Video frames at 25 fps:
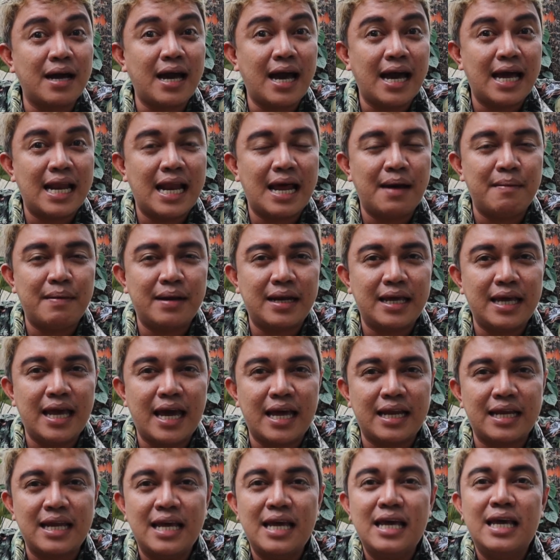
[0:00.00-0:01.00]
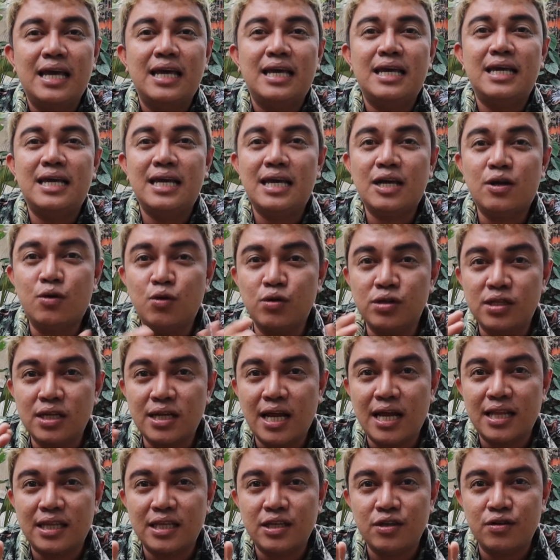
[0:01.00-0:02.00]
mga halaman na yan iikutin
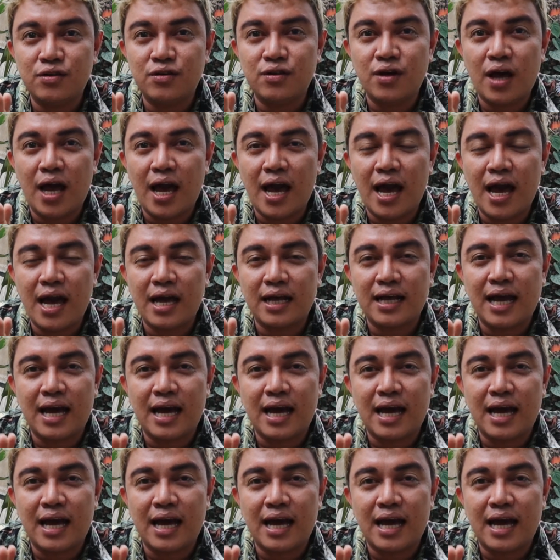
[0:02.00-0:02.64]
natin yung uh,